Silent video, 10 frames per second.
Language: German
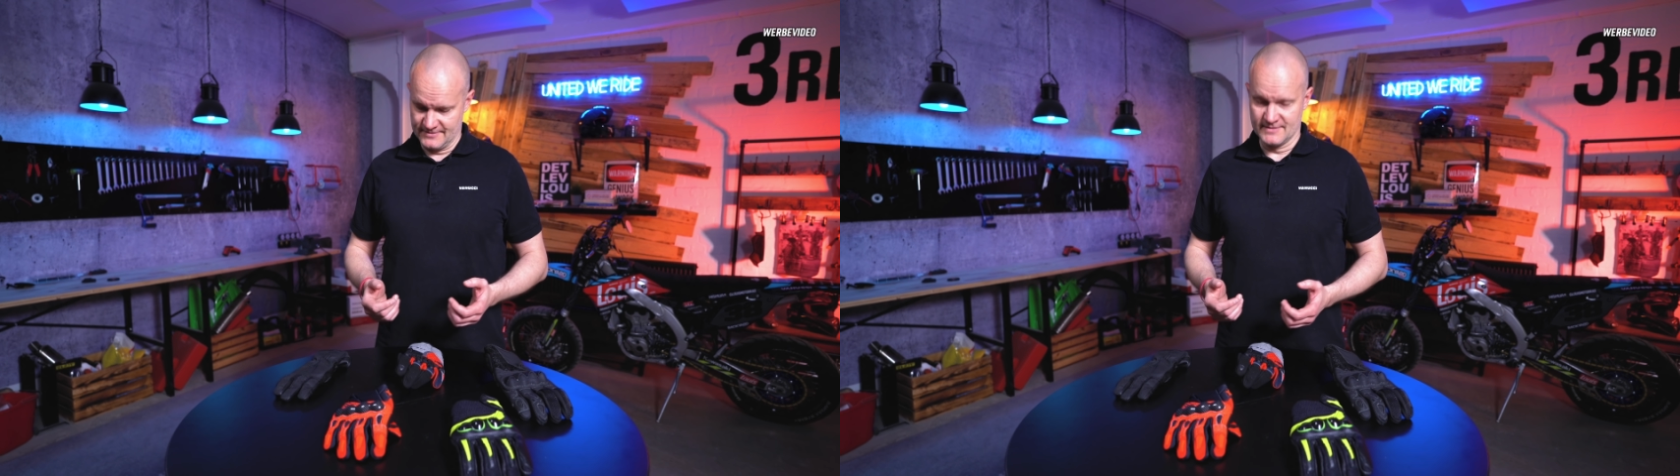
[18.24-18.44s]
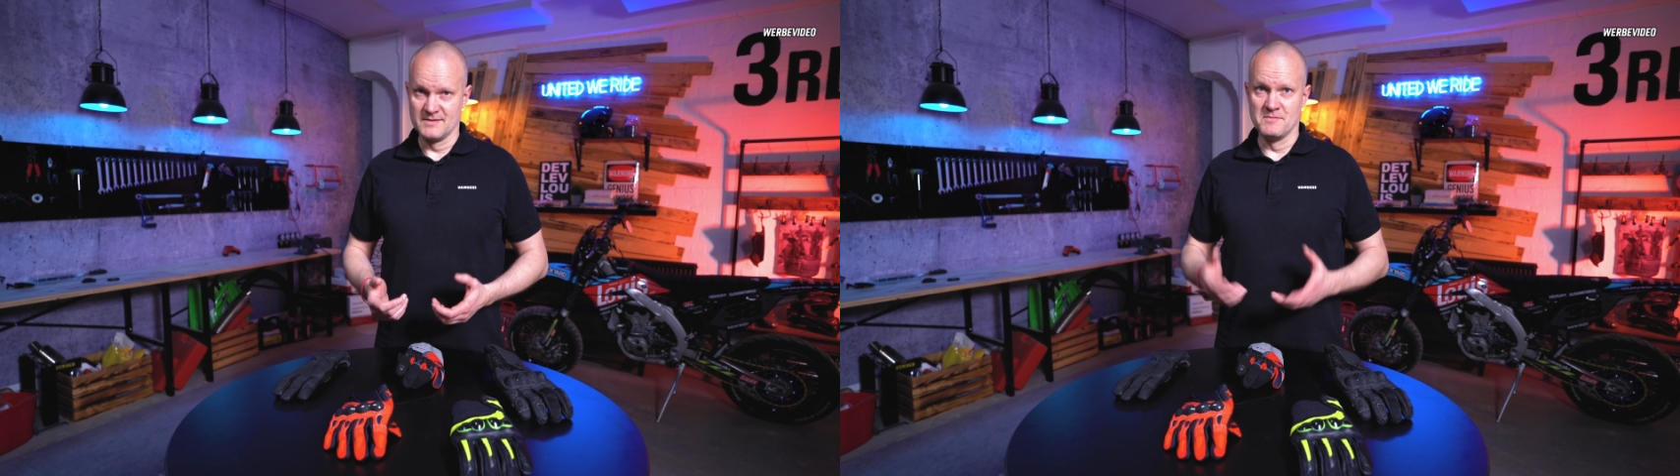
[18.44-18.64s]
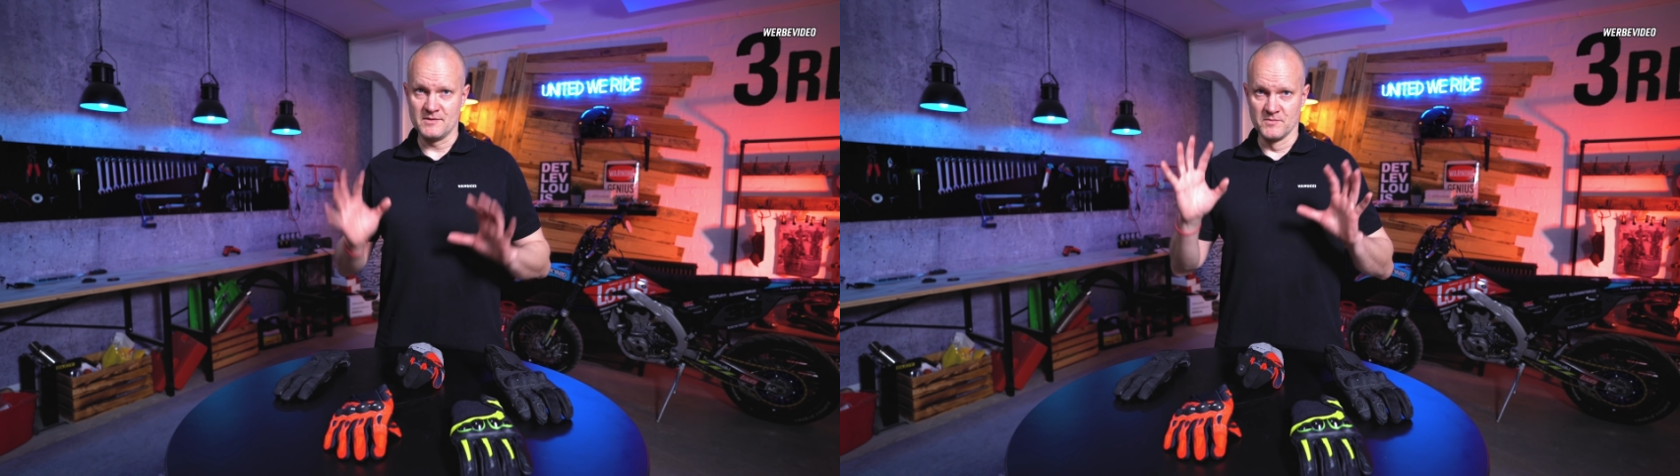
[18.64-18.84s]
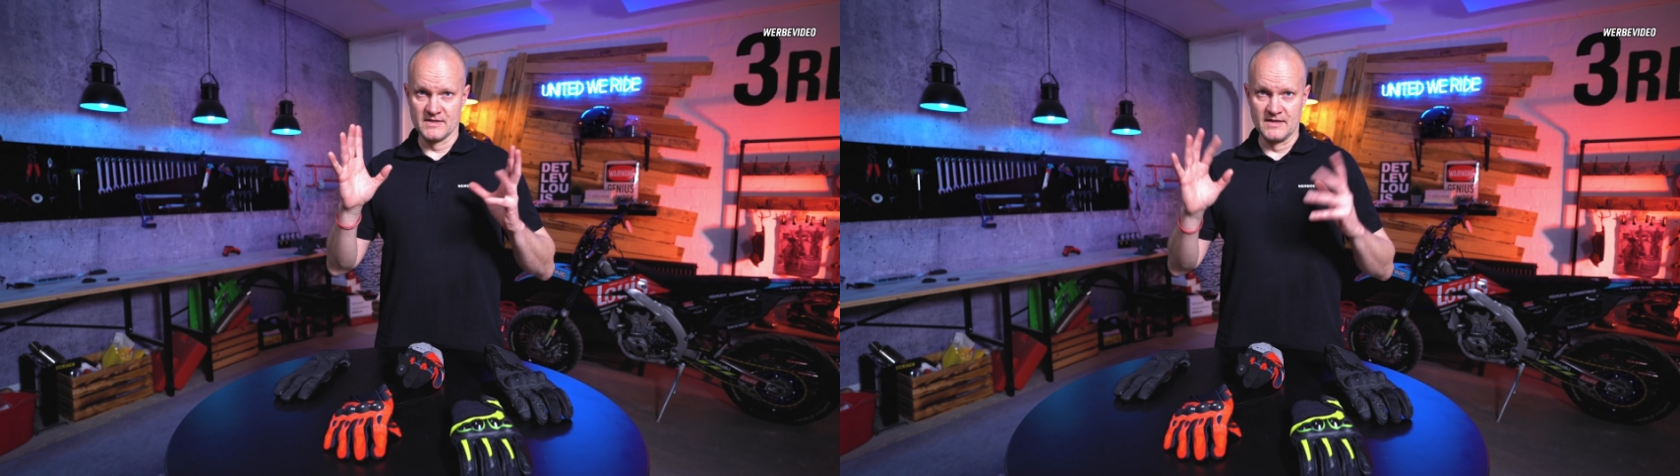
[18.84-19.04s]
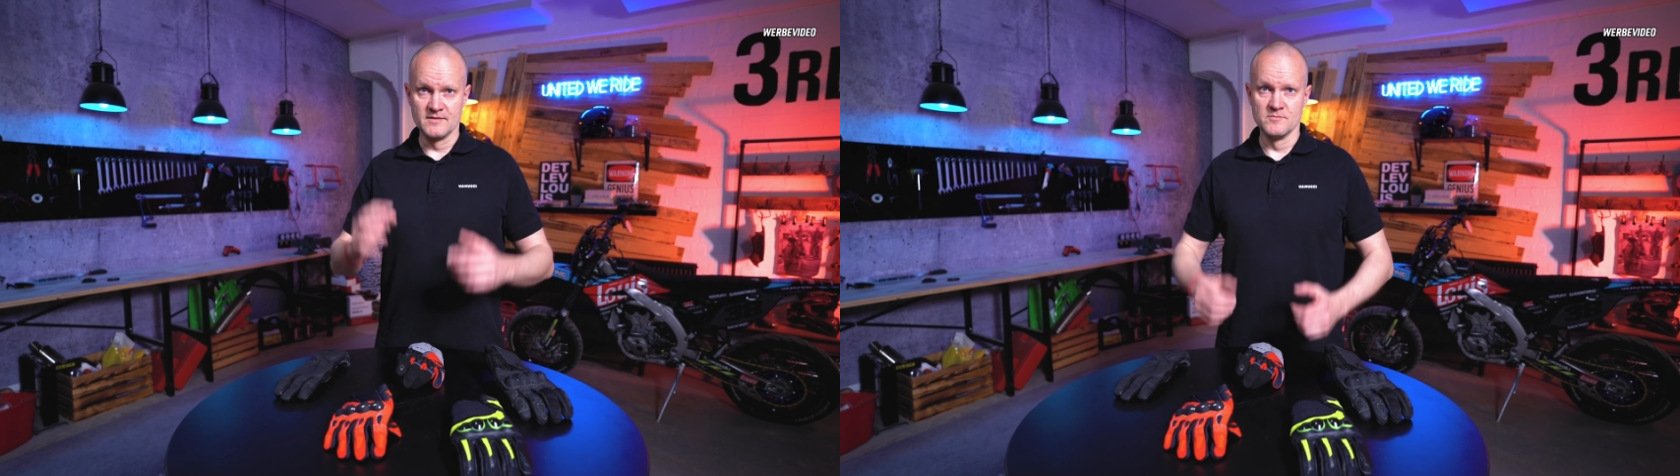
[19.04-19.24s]
äh, ihr macht mit
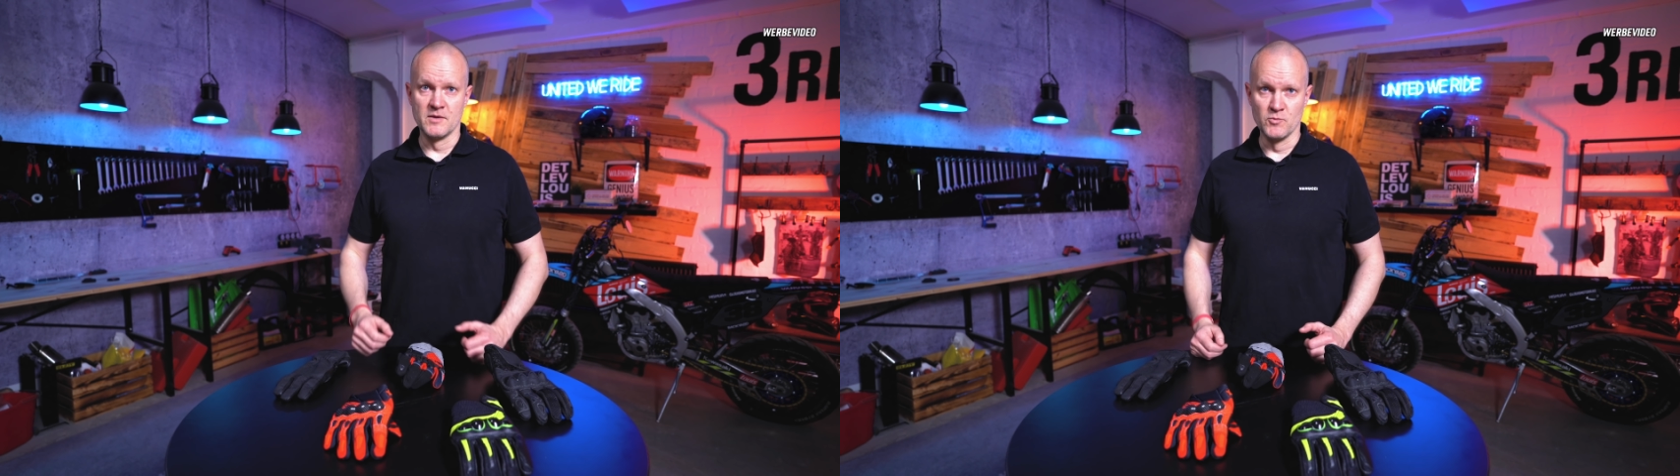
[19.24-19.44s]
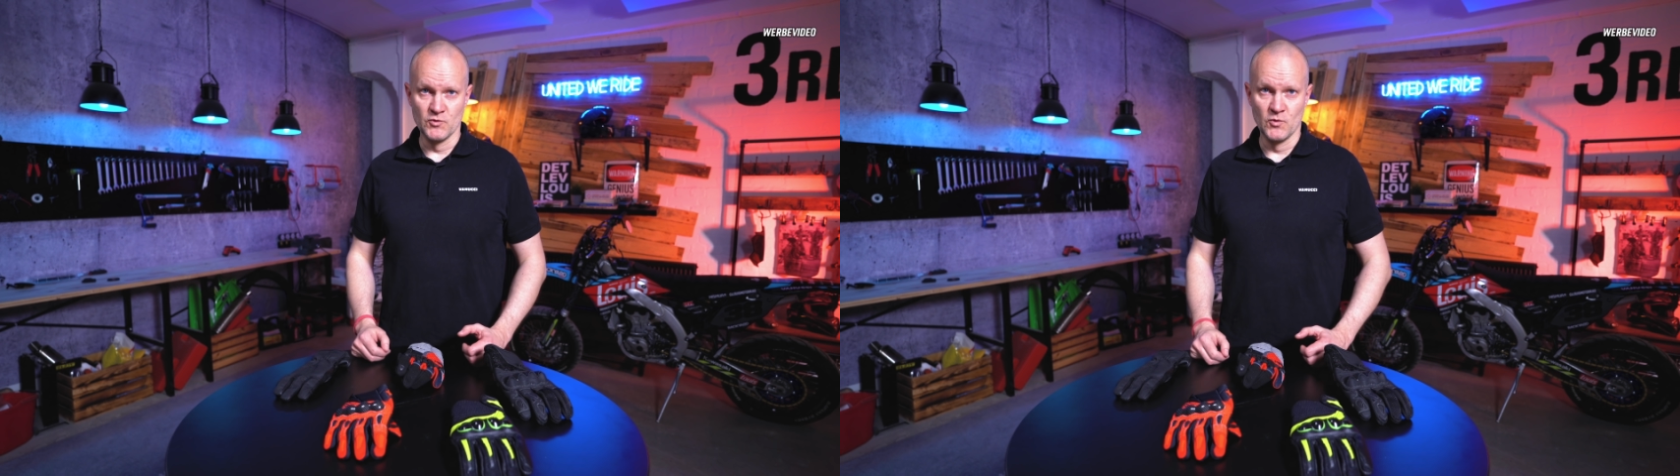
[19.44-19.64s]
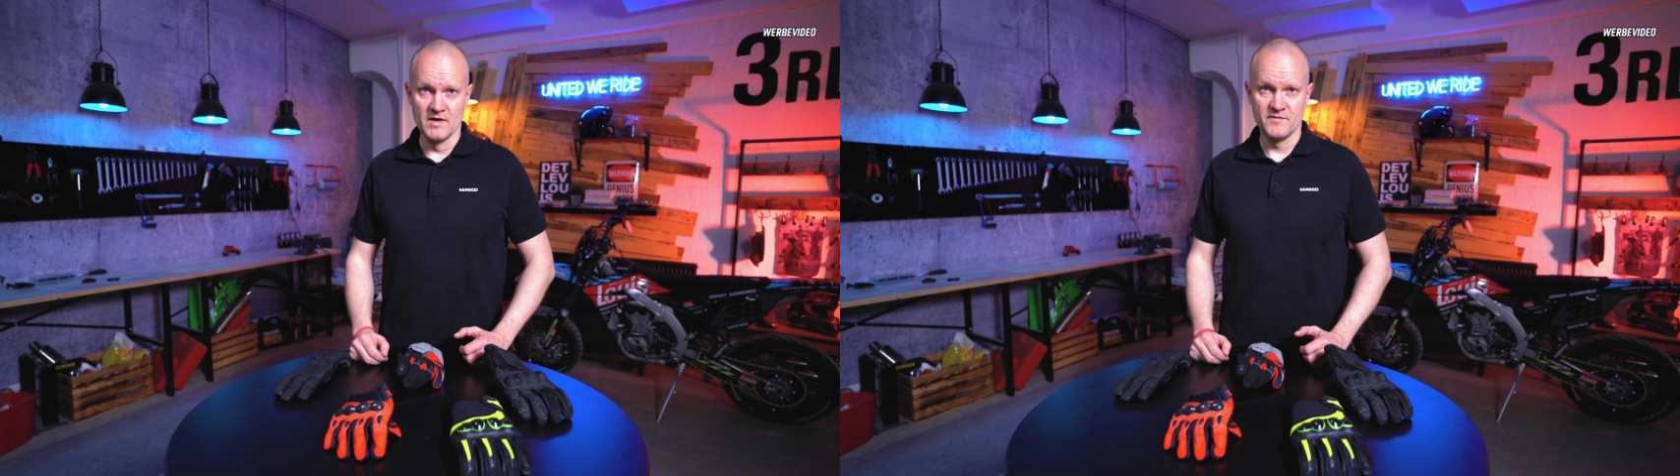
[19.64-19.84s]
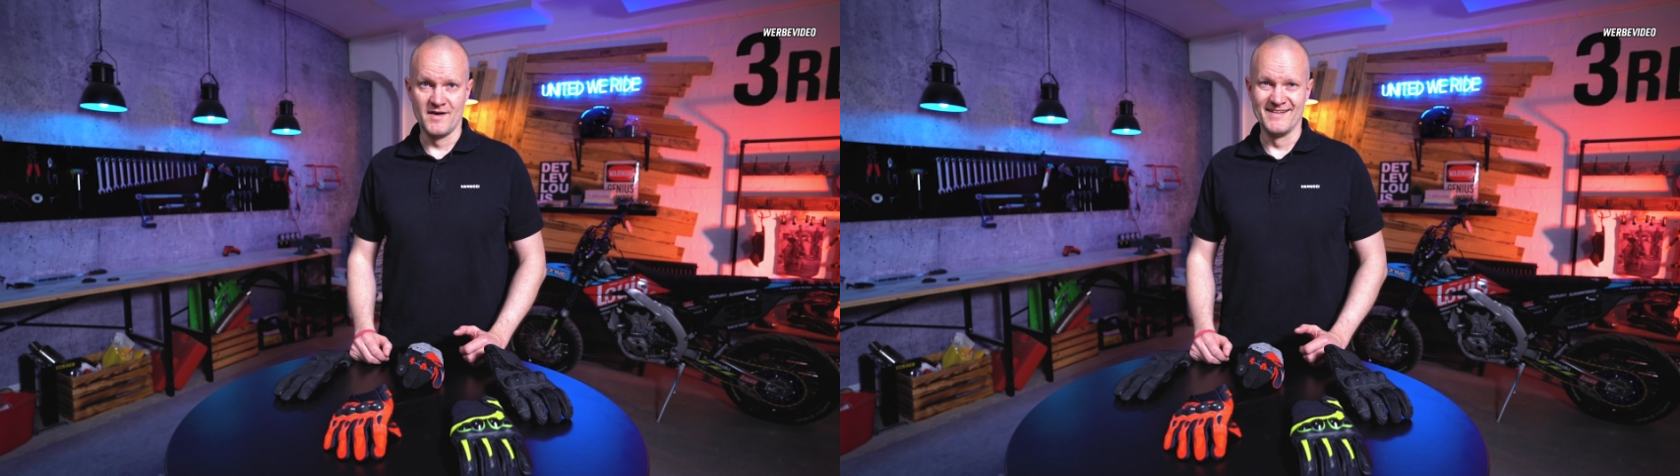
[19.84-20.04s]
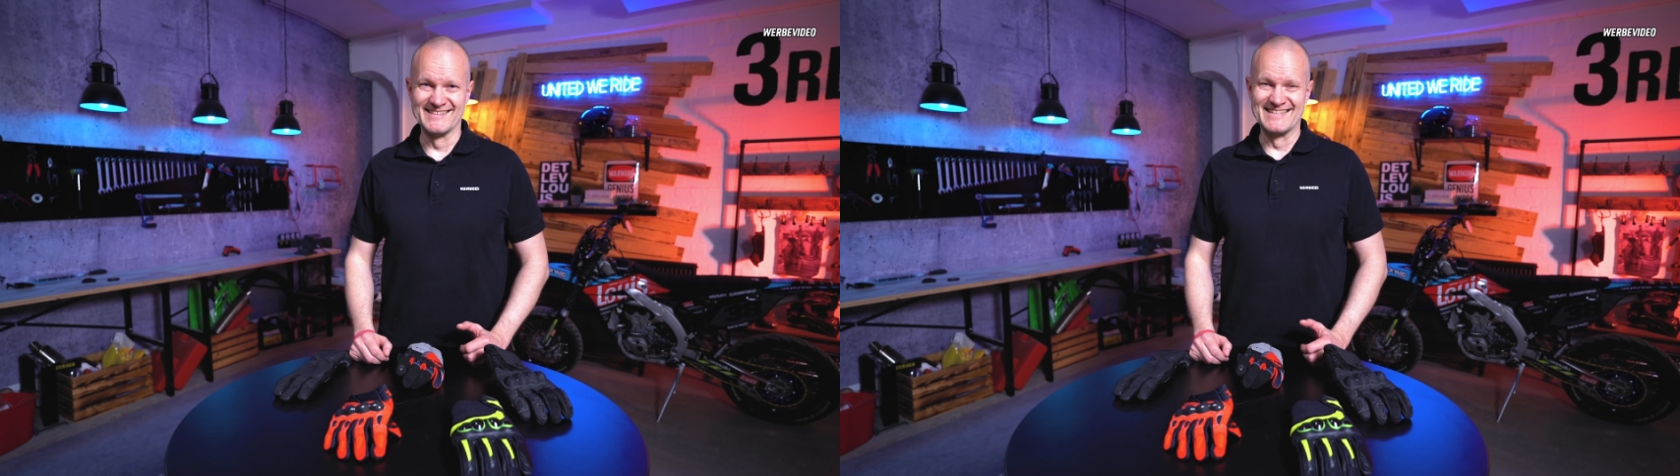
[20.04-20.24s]
den Händen beim
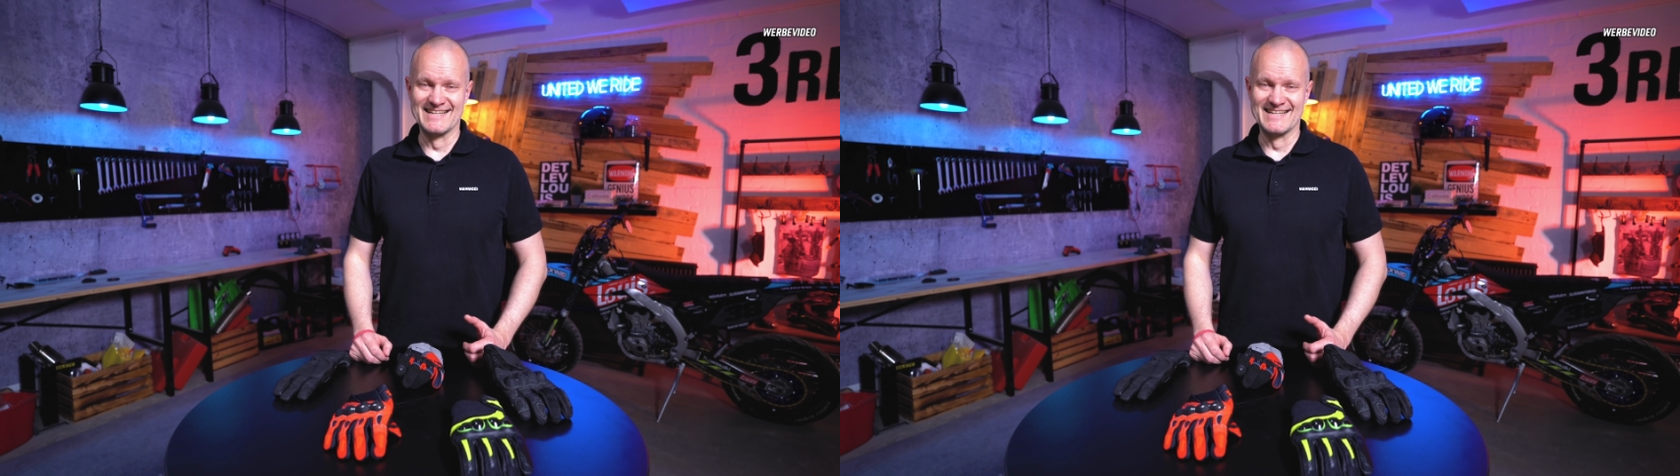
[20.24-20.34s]
Motorradfahren